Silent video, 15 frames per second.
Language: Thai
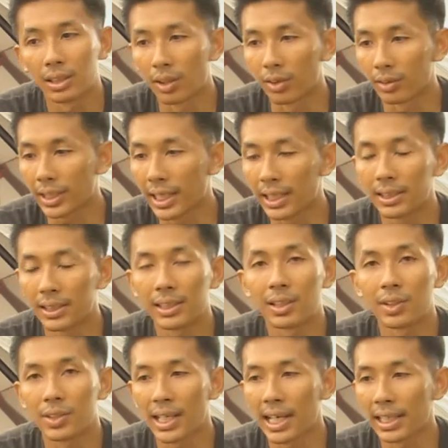ของ แก๊สที่
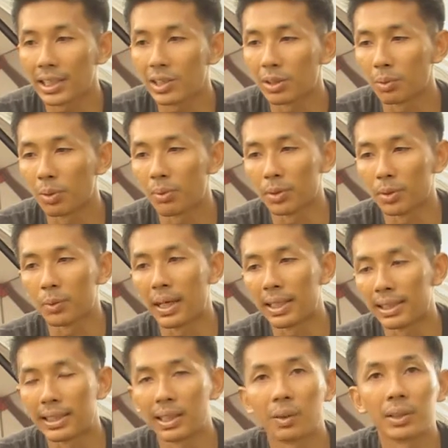เราใช้ขึ้นอยู่กับความสว่าง
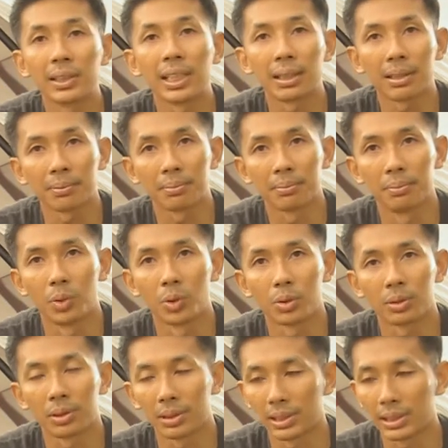ที่เราเลือกโหมด
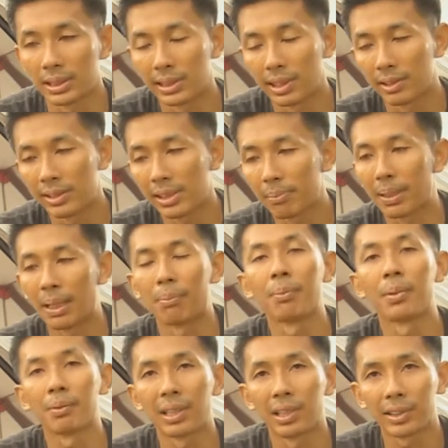หรือเราเลือกปรับ
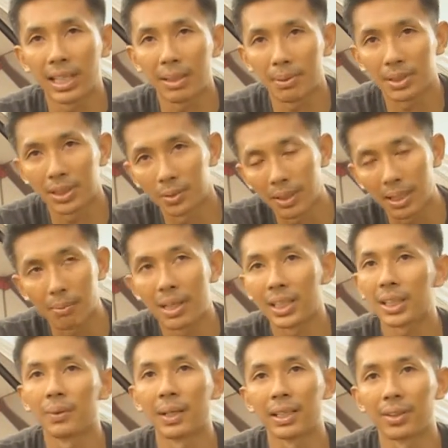มันว่าเราจะให้มันสว่างมาก
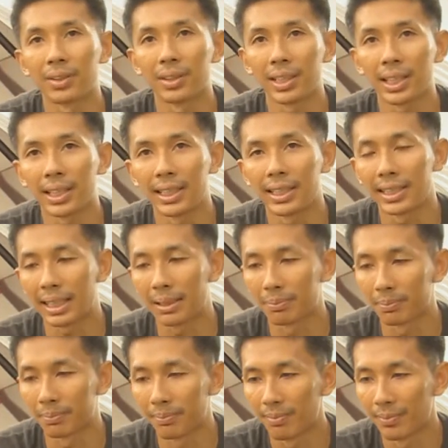สว่างน้อยแค่ไหน นะ ครับ
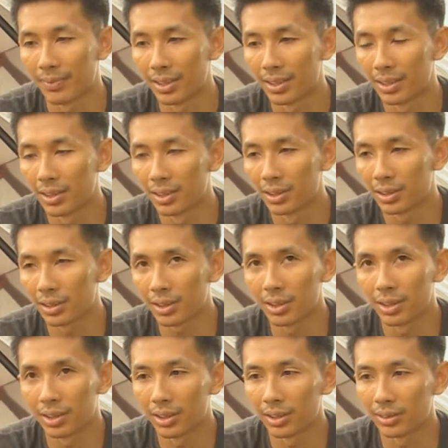
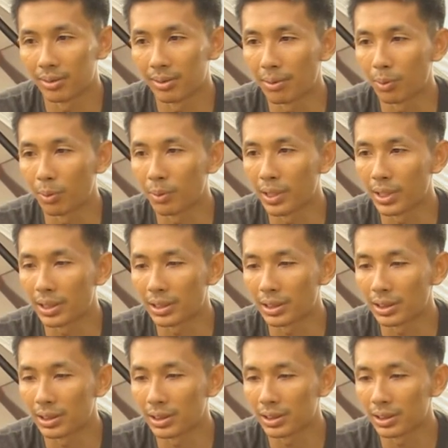ก็สำหรับผมเอง
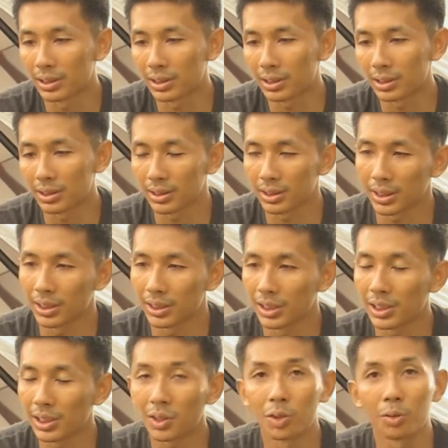คืน
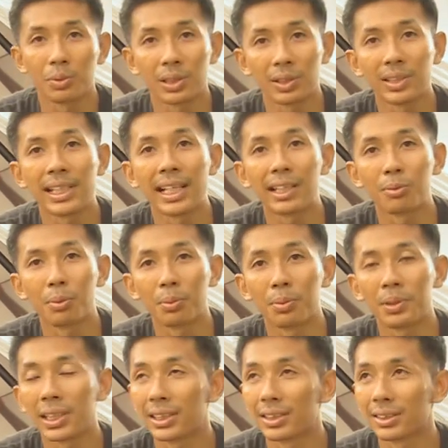นี้ก็คงมี เจ้า นี่นะฮะอยู่เป็น
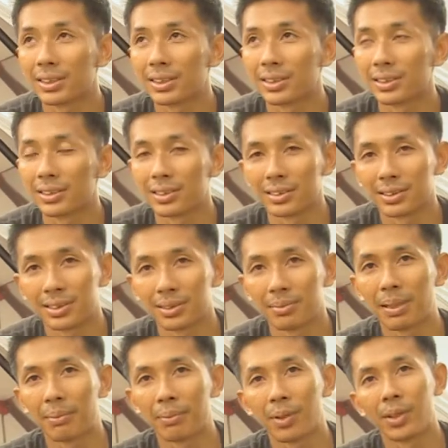เพื่อน สำ
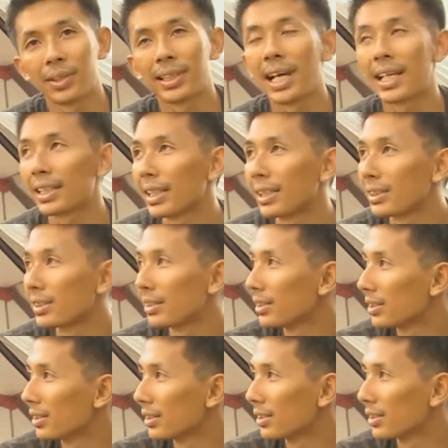หรับห้อยหน้าเต็น์
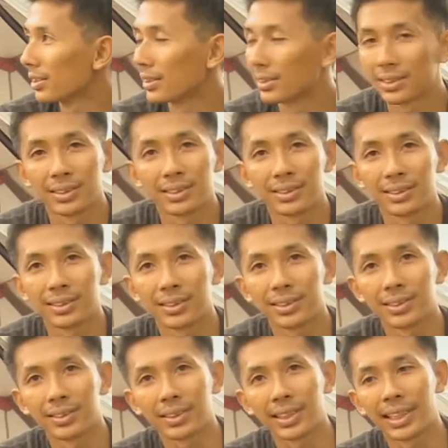
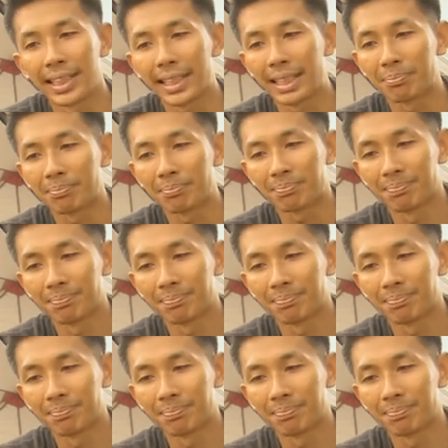โอเคนะครับ